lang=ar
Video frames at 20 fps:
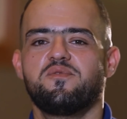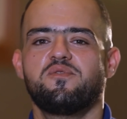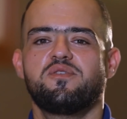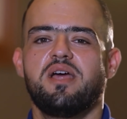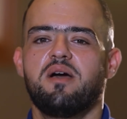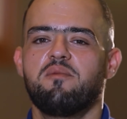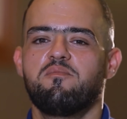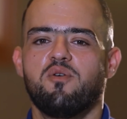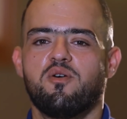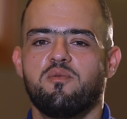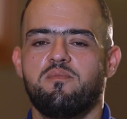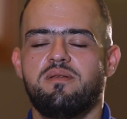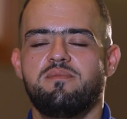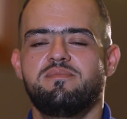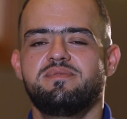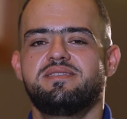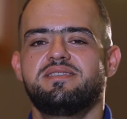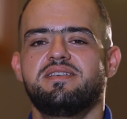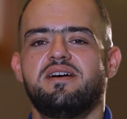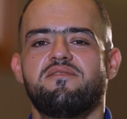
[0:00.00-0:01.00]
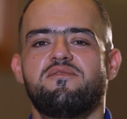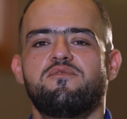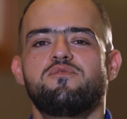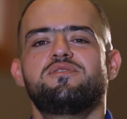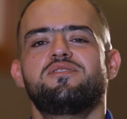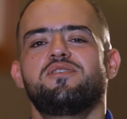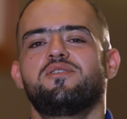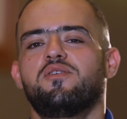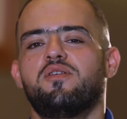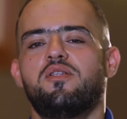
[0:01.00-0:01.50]
ونحبك بالبزاف
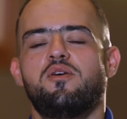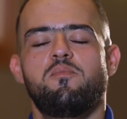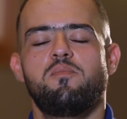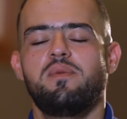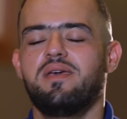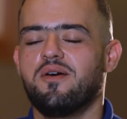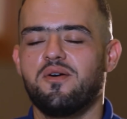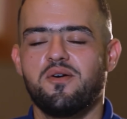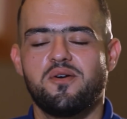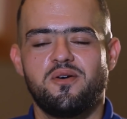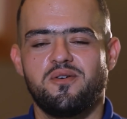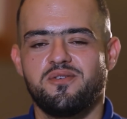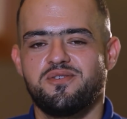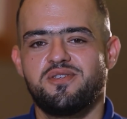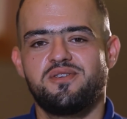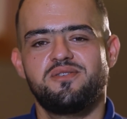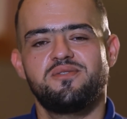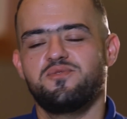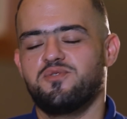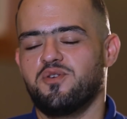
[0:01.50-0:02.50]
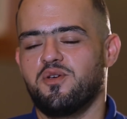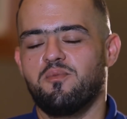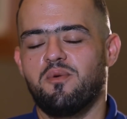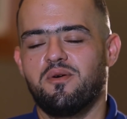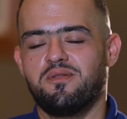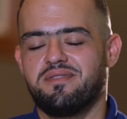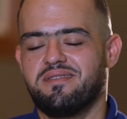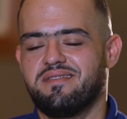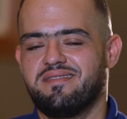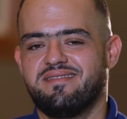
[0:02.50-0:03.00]
وتي لو ميور كوتش دو
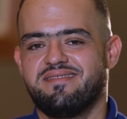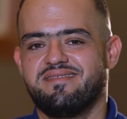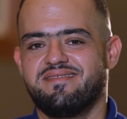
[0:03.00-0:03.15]
موند